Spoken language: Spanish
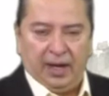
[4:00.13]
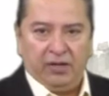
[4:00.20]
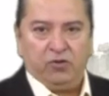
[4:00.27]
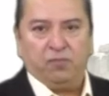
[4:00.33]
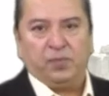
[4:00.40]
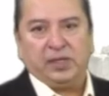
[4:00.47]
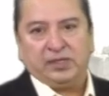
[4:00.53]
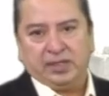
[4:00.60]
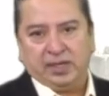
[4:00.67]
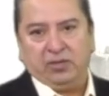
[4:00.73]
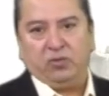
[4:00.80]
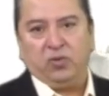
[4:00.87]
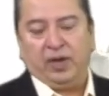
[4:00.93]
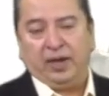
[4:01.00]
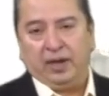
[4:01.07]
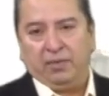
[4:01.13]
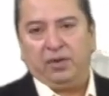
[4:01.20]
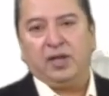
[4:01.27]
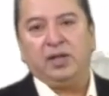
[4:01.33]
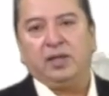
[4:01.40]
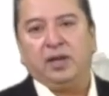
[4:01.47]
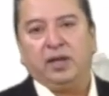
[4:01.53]
año pasado, en
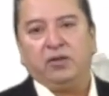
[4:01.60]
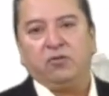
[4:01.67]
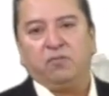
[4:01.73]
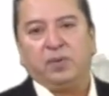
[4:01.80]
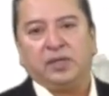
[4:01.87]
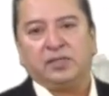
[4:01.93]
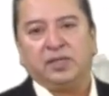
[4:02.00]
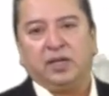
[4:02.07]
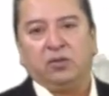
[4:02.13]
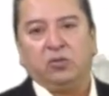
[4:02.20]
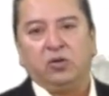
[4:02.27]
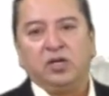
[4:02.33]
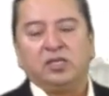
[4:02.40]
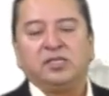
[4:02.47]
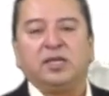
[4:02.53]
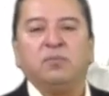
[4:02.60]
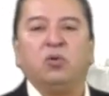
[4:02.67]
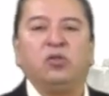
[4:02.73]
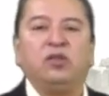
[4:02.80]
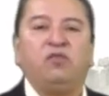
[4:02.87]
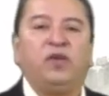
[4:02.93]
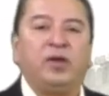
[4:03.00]
abril del año pasado, se
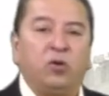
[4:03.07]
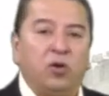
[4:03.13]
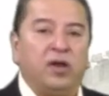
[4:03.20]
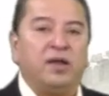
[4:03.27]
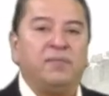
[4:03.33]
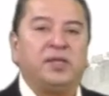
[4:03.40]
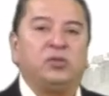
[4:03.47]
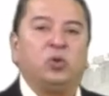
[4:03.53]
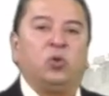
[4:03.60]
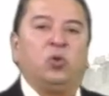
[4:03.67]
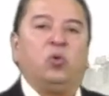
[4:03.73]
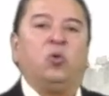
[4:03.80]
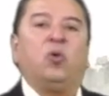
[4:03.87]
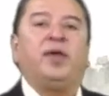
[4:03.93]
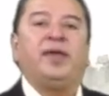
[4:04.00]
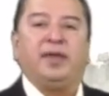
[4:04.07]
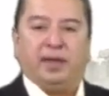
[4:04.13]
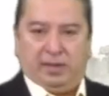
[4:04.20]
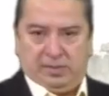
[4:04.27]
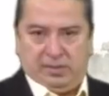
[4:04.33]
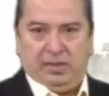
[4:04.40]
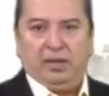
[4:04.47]
modificó la
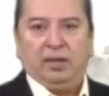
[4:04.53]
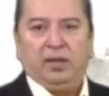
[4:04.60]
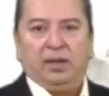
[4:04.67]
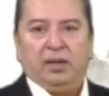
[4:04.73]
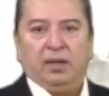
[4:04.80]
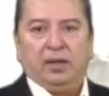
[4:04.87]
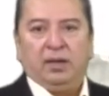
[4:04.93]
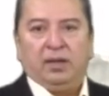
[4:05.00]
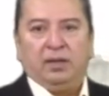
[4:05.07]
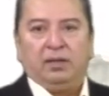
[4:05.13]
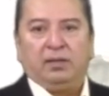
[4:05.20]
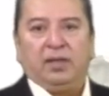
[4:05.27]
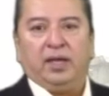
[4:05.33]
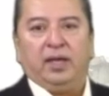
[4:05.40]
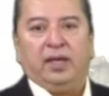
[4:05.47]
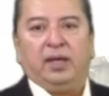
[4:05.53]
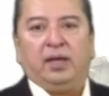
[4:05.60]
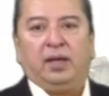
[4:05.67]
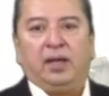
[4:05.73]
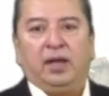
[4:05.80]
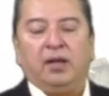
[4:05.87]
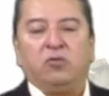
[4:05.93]
metodología del
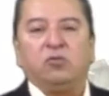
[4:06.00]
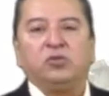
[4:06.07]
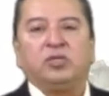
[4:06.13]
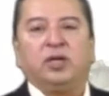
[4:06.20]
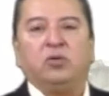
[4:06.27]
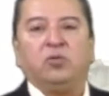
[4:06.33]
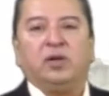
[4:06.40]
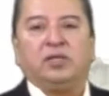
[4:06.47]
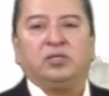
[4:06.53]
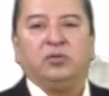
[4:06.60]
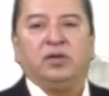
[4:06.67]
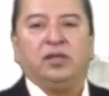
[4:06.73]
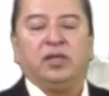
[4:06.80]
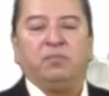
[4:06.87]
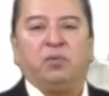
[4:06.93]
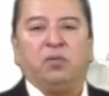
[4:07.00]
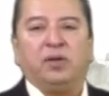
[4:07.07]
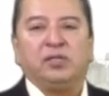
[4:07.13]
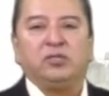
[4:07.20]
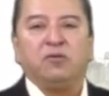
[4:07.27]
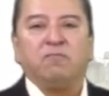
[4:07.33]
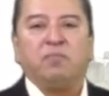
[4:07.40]
el Consejo Nacional de
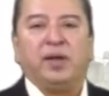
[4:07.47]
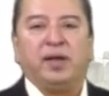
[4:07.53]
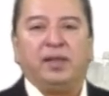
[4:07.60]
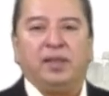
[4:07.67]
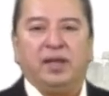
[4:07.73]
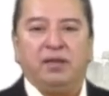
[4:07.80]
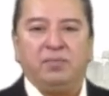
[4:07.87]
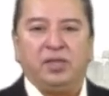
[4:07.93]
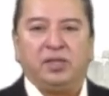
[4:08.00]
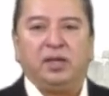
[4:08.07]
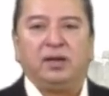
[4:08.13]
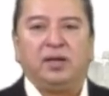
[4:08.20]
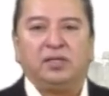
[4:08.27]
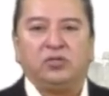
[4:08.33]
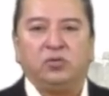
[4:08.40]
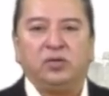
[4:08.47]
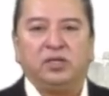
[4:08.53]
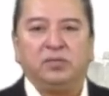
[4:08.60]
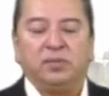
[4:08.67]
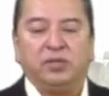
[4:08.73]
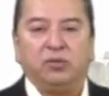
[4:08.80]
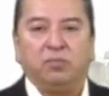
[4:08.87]
Población para delimitar las
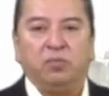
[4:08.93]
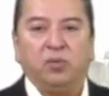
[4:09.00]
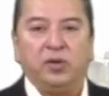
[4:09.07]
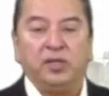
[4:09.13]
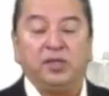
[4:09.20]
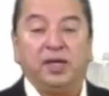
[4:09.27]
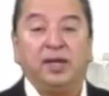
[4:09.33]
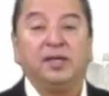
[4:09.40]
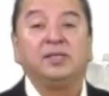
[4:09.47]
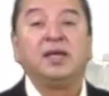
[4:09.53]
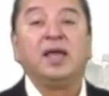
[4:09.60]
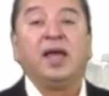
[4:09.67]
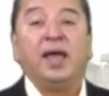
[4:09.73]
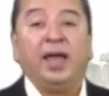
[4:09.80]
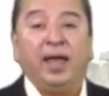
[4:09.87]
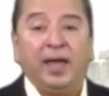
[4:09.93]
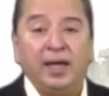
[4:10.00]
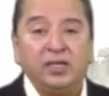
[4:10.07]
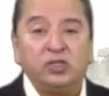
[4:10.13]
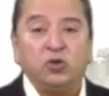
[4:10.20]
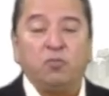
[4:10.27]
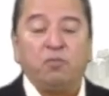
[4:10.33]
zonas metropolitanas.
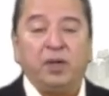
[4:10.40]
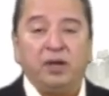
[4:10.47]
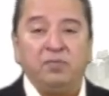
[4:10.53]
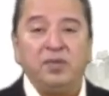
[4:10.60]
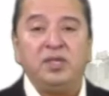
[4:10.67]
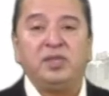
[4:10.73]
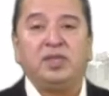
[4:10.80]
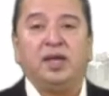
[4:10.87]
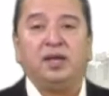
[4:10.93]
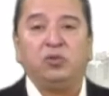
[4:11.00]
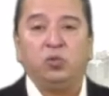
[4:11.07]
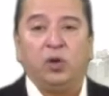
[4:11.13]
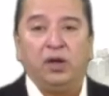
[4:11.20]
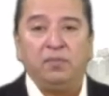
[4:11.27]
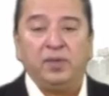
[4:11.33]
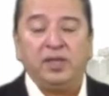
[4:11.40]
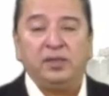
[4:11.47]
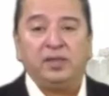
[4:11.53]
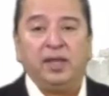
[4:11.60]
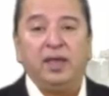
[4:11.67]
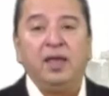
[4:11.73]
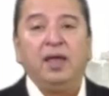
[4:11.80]
Eso permite
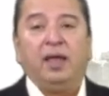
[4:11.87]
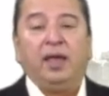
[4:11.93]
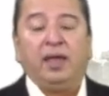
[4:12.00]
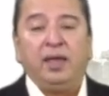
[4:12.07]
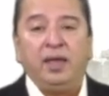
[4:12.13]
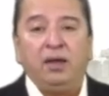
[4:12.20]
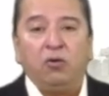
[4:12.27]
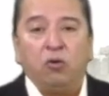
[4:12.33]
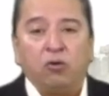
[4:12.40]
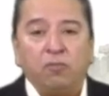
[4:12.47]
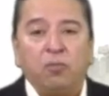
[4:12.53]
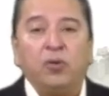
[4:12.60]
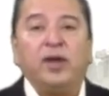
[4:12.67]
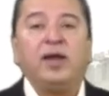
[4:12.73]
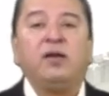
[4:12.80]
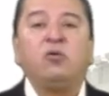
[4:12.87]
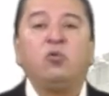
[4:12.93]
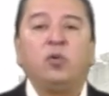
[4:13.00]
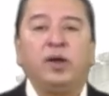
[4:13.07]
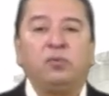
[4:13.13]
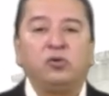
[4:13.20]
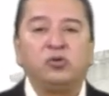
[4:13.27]
actualmente incorporar
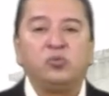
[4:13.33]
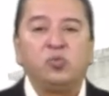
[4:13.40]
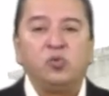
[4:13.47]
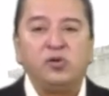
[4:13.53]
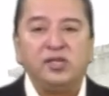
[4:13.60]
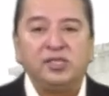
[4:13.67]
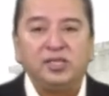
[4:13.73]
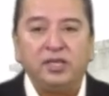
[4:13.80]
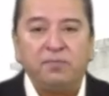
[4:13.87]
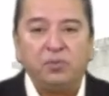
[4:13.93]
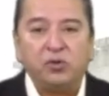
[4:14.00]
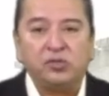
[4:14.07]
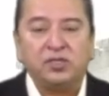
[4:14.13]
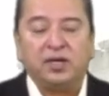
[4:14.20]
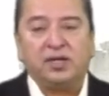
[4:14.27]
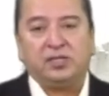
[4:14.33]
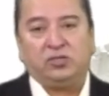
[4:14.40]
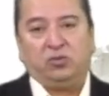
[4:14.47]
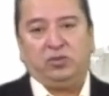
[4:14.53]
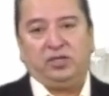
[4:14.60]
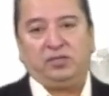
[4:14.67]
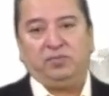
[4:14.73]
nuevos municipios a las
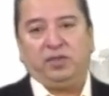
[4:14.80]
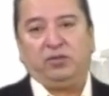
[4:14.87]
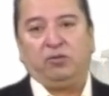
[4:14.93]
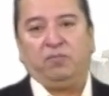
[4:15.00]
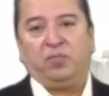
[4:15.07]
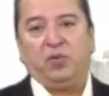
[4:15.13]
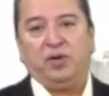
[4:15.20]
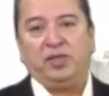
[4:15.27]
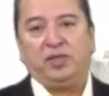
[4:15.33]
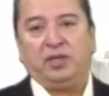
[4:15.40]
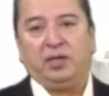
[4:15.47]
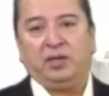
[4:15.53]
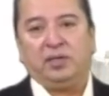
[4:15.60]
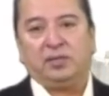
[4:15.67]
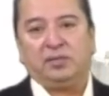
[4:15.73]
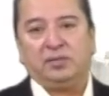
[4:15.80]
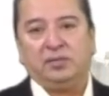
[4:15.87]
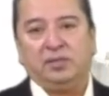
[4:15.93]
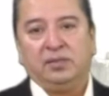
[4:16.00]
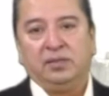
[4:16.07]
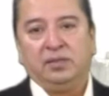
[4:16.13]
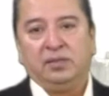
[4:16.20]
zonas metropolitanas,
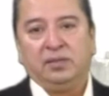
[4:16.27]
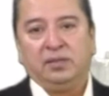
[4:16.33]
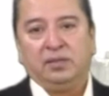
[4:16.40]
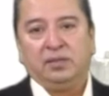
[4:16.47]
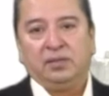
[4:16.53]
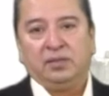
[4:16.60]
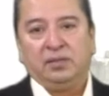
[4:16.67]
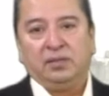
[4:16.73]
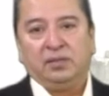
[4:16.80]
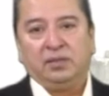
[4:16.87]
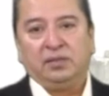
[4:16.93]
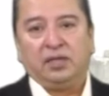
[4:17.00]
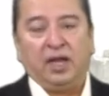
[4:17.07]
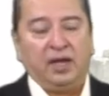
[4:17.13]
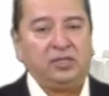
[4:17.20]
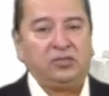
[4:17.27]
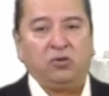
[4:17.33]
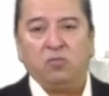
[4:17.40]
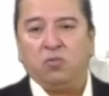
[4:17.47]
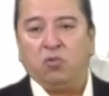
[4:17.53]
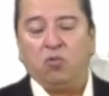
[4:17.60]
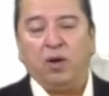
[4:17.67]
tales
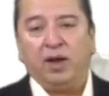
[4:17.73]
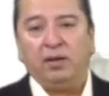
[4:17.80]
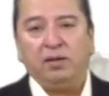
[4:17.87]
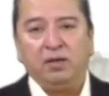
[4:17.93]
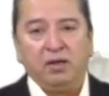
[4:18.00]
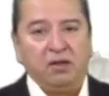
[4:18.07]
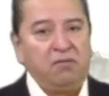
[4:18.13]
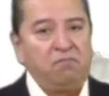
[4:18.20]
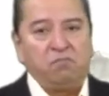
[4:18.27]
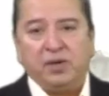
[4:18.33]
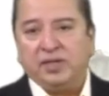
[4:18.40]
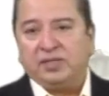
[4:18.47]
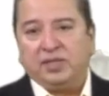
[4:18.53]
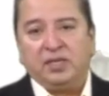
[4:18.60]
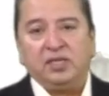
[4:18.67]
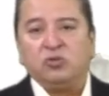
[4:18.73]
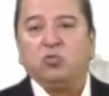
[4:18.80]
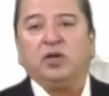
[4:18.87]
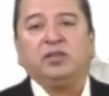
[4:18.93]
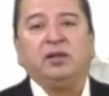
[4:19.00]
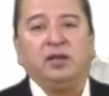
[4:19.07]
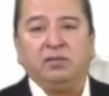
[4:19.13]
como cual, pues
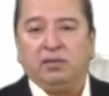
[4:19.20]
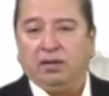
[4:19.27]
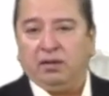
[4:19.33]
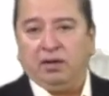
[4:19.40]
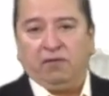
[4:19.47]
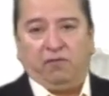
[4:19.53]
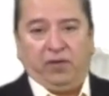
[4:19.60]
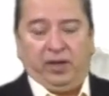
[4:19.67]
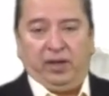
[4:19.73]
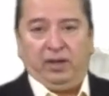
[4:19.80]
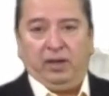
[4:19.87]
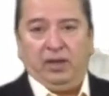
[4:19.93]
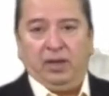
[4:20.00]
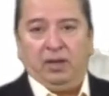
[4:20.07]
Izhuatlán del Café,